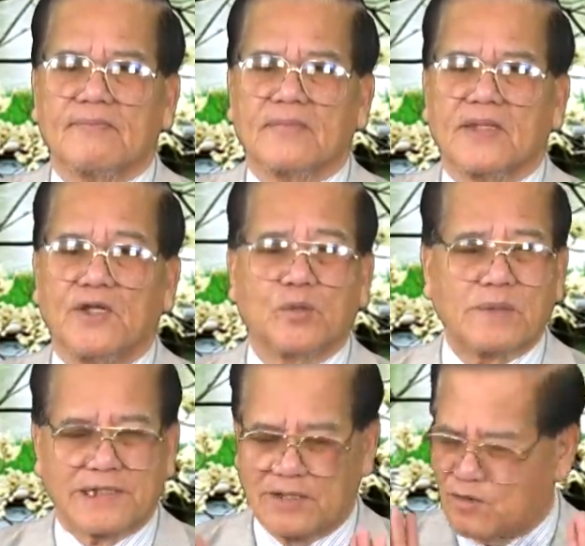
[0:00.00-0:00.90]
Thì chúng
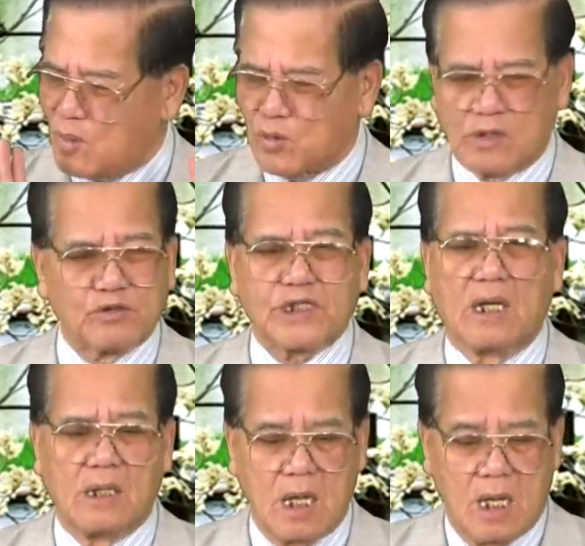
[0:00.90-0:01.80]
ta chỉ có nói một câu
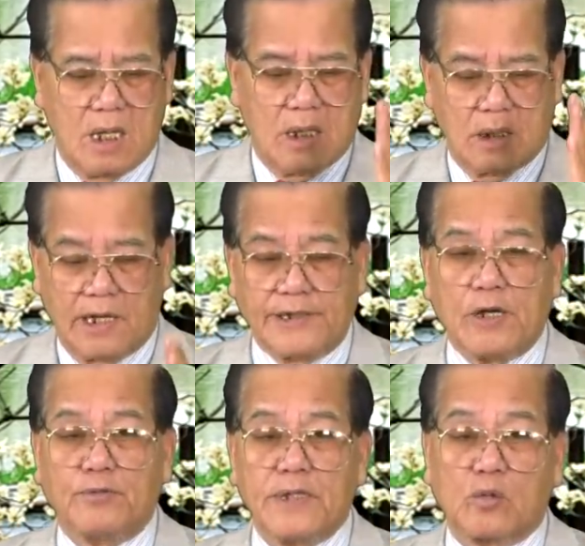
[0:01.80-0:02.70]
sơ. Người
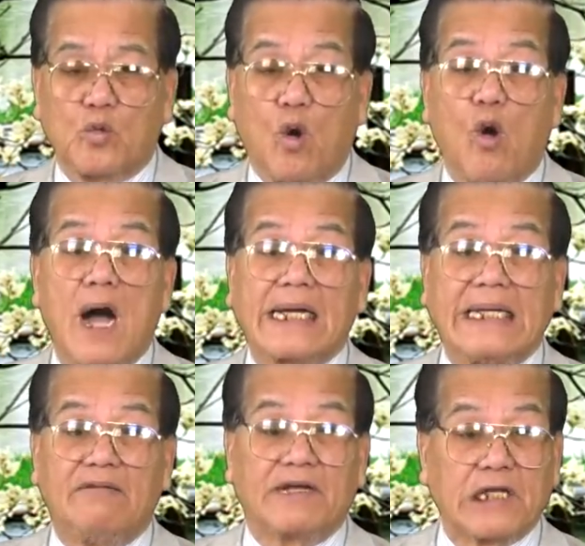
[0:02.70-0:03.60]
giàu nhất của Hoa
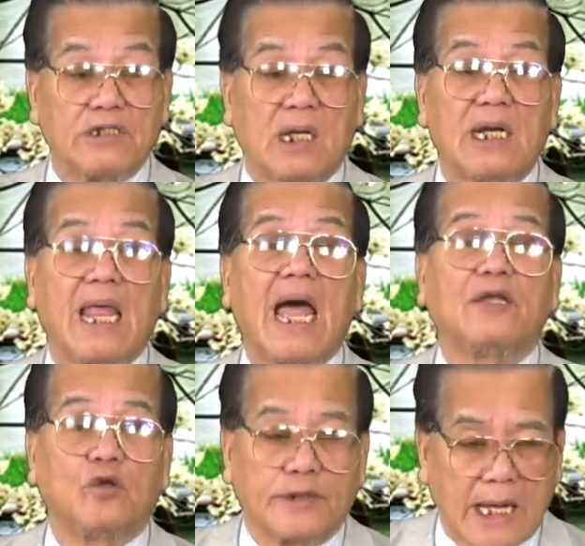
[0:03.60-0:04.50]
Kỳ và thế giới là
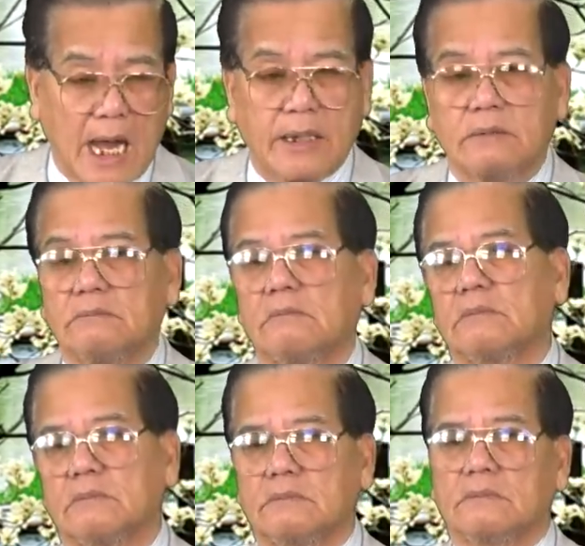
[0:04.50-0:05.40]
Do Thái.
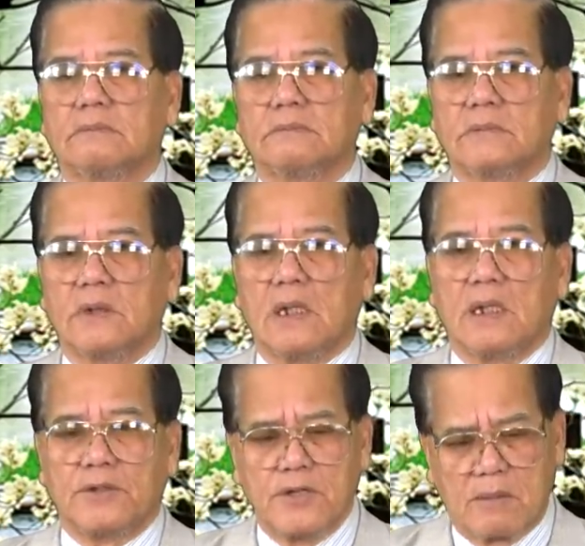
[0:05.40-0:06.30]

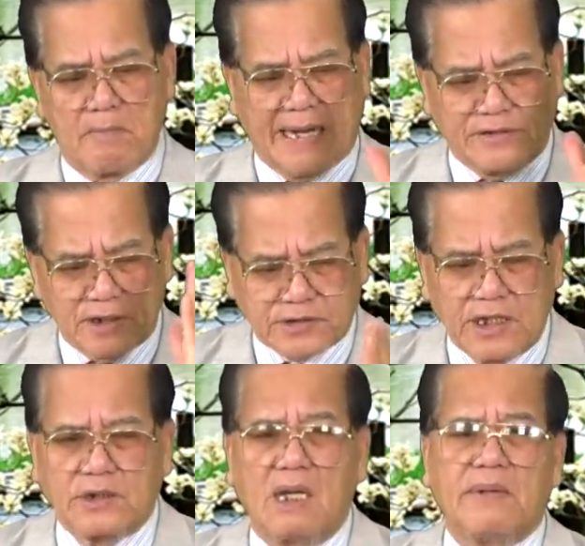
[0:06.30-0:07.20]
Nước mạnh nhất thế
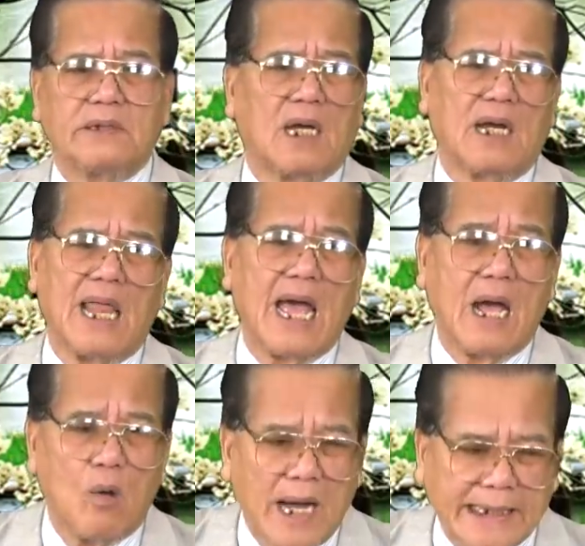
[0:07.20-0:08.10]
giới bây giờ là
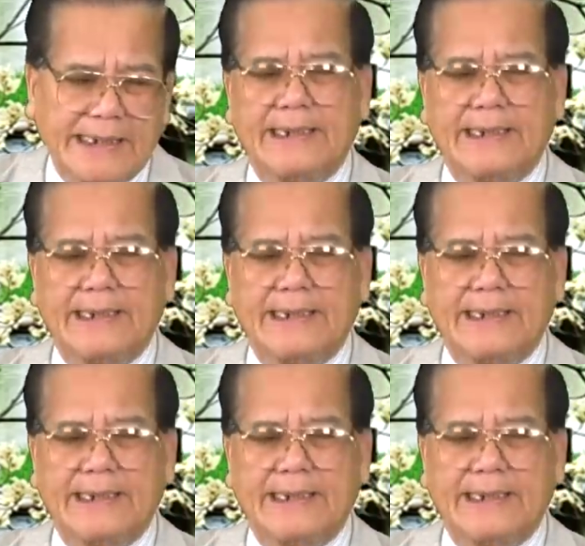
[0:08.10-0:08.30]
Hoa Kỳ.